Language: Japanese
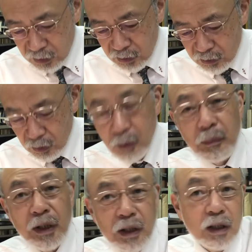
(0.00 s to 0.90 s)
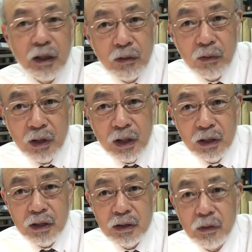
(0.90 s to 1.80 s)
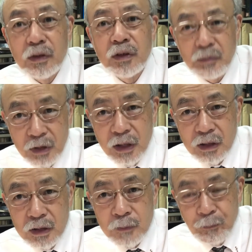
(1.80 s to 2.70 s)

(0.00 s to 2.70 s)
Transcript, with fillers: の命令法なんですという意味なんです。